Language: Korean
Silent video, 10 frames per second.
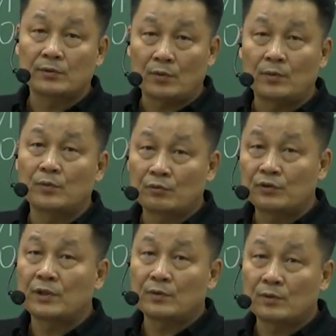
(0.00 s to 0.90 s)
조금 더
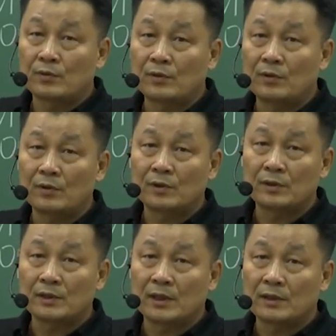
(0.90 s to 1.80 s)
구체적으로
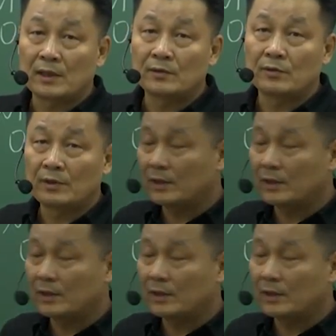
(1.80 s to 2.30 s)
이야기를 하는 걸로